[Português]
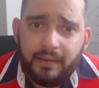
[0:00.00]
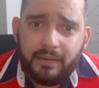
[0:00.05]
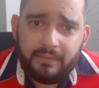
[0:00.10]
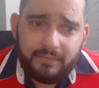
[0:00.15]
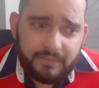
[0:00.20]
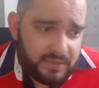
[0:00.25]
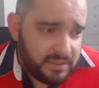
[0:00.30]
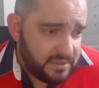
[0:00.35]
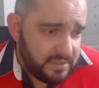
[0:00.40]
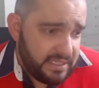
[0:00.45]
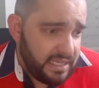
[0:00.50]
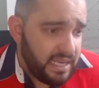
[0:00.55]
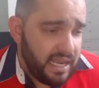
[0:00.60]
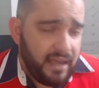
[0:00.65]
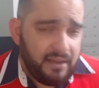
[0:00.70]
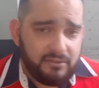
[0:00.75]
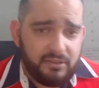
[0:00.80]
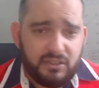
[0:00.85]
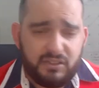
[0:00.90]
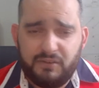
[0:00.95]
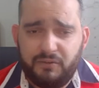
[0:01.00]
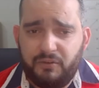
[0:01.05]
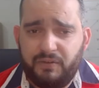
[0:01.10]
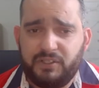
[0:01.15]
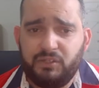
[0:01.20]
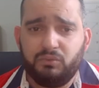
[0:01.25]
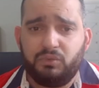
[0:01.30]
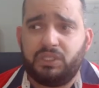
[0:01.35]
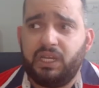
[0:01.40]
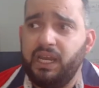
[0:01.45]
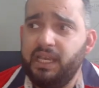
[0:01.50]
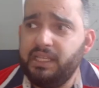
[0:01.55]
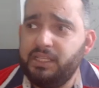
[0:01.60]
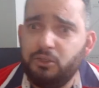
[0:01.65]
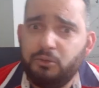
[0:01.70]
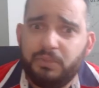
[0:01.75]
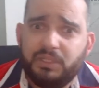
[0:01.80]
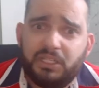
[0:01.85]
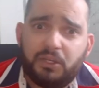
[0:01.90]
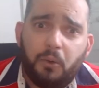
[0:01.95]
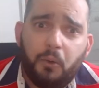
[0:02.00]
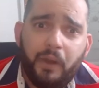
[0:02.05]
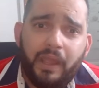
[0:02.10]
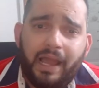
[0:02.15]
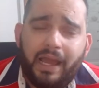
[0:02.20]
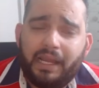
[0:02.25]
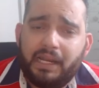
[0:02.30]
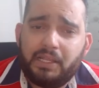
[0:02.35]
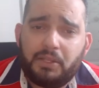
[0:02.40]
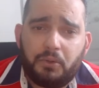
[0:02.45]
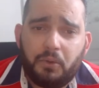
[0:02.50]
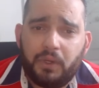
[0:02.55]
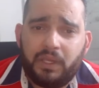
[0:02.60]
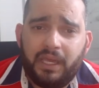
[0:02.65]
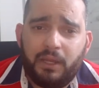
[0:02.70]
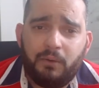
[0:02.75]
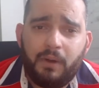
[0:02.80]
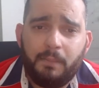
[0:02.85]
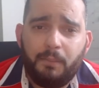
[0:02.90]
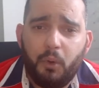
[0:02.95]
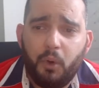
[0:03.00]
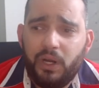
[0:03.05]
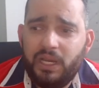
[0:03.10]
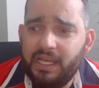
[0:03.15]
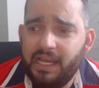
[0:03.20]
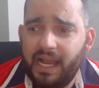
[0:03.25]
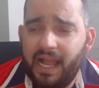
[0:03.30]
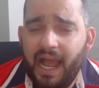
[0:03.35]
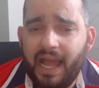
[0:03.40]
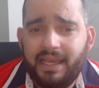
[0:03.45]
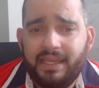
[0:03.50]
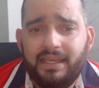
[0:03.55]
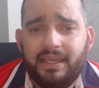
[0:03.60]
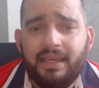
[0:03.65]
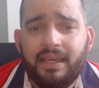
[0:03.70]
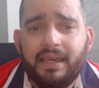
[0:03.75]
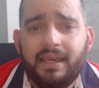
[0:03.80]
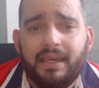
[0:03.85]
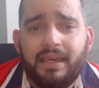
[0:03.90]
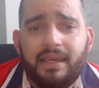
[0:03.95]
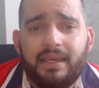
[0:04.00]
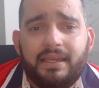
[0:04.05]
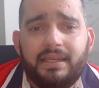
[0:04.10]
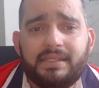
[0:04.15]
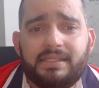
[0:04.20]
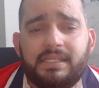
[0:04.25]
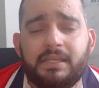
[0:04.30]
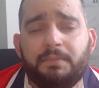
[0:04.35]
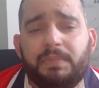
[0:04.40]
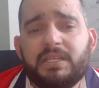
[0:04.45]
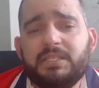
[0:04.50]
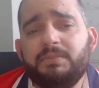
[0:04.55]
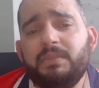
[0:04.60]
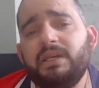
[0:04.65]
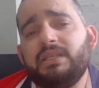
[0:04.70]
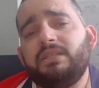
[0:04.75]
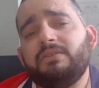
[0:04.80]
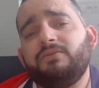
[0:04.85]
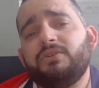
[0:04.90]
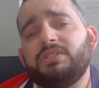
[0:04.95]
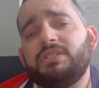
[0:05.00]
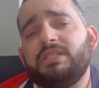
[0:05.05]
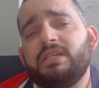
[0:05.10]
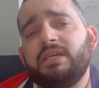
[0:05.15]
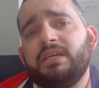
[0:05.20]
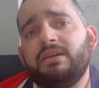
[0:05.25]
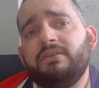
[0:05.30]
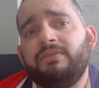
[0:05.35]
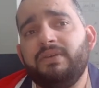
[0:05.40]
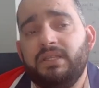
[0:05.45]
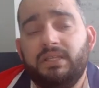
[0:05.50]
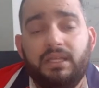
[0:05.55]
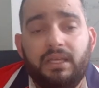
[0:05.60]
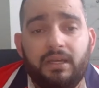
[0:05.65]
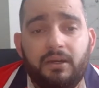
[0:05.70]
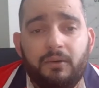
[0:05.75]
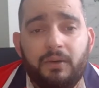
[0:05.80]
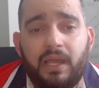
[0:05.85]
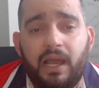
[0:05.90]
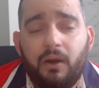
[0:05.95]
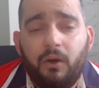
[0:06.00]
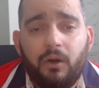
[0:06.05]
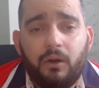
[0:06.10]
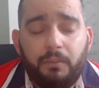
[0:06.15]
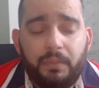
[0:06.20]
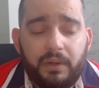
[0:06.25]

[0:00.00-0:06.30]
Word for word: Sei lá, às vezes você foi fazer um trade no Bitcoin, acreditou que era uma bolha, ia cair. E simplesmente você vendeu e agora o